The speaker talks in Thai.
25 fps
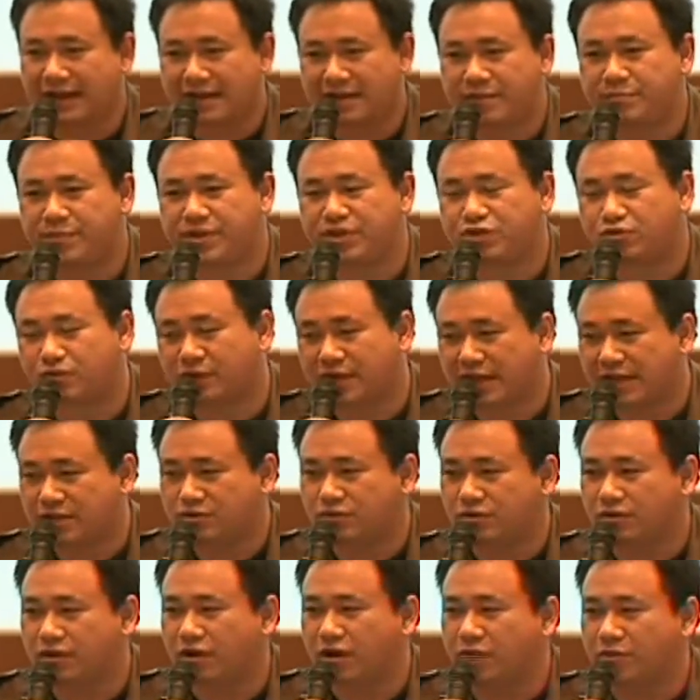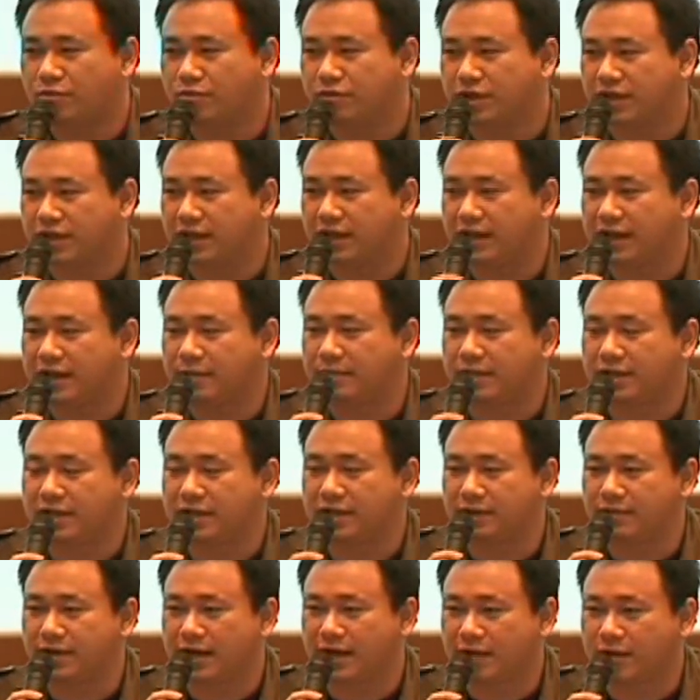อะไรที่เป็นจุดเล็กจุดน้อยพวกนี้นะบาง
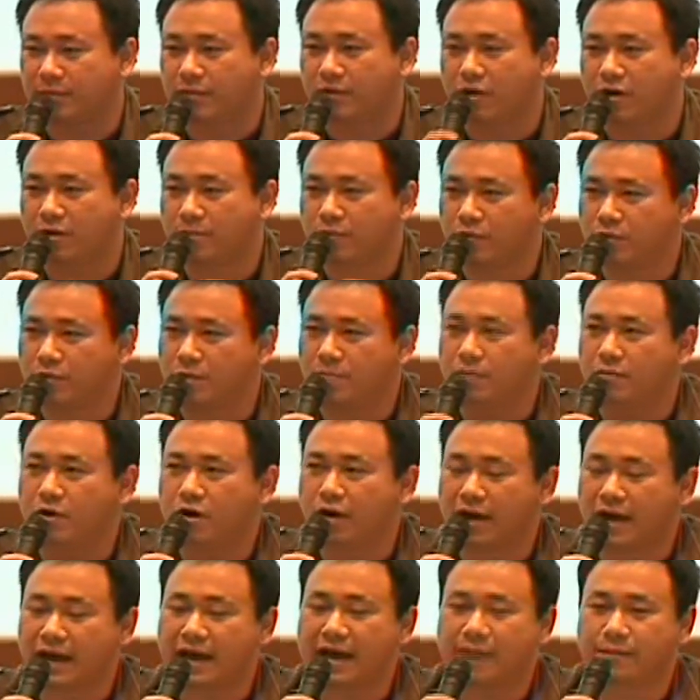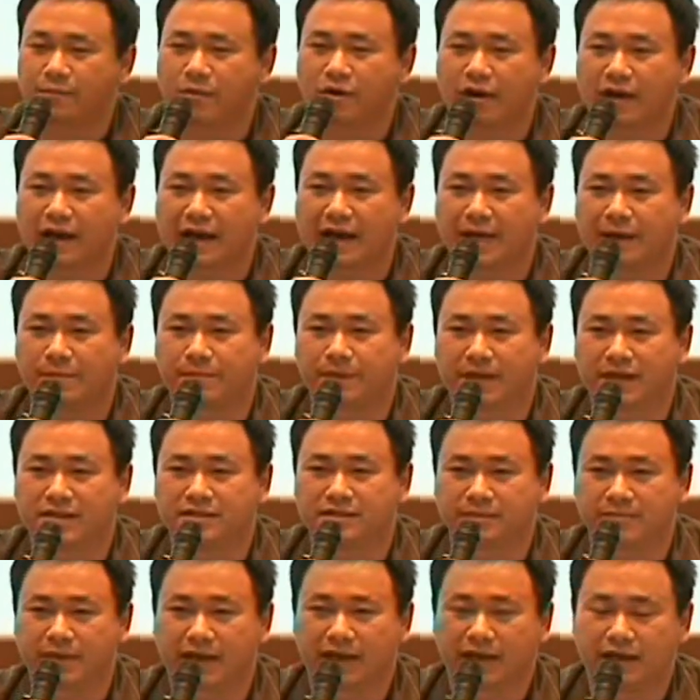ทีเวลาเรามองปุ๊บมันมองข้ามมองข้ามไป
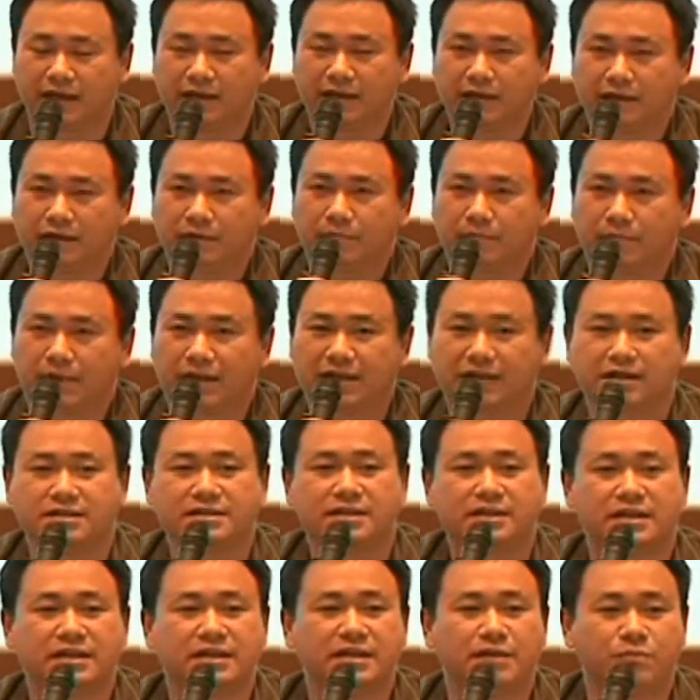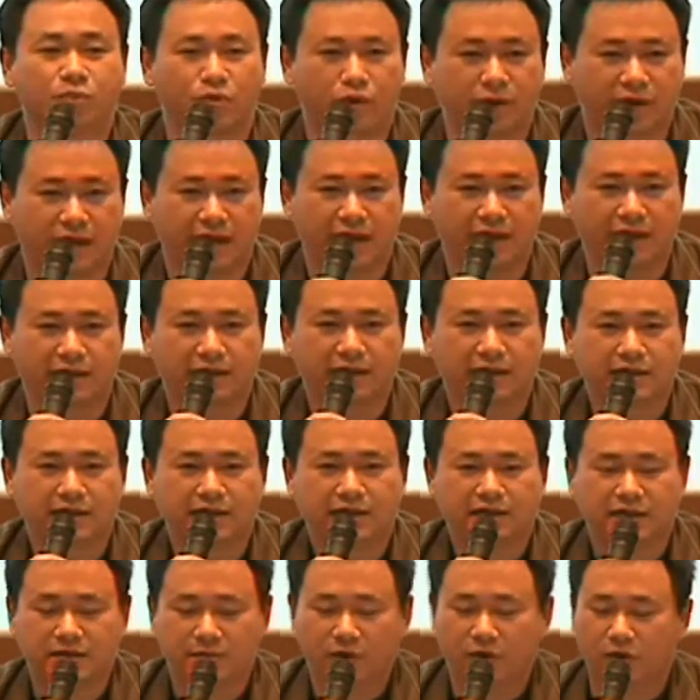ใช่ไหมมันก็จะลืมพวกเนี้ย
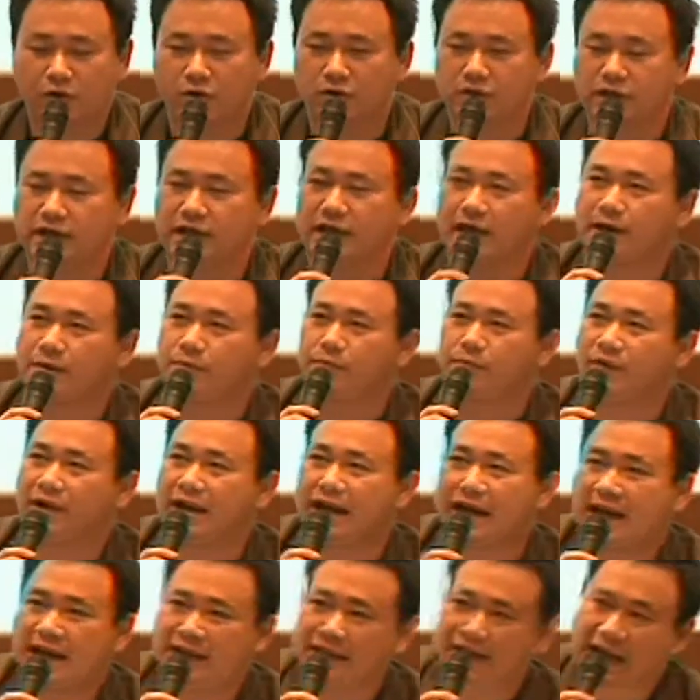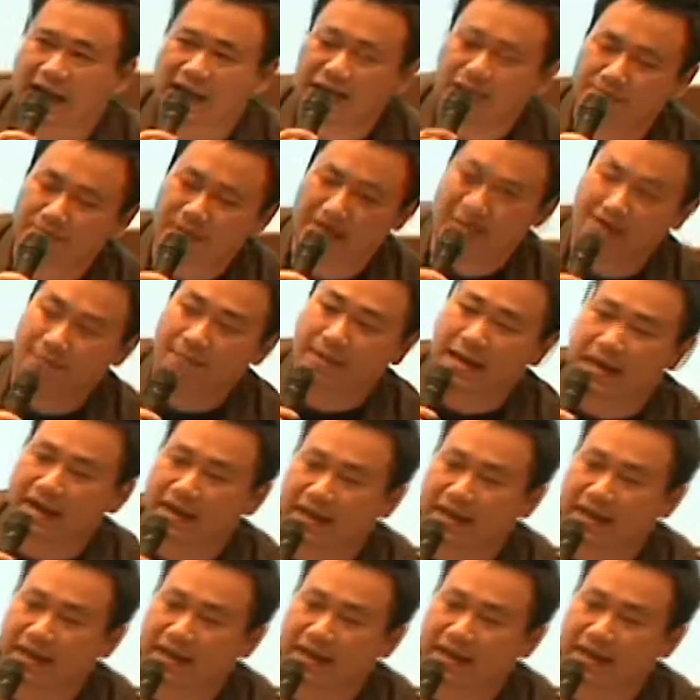คือบางคนเนี่ยเวลาที่อนิเมต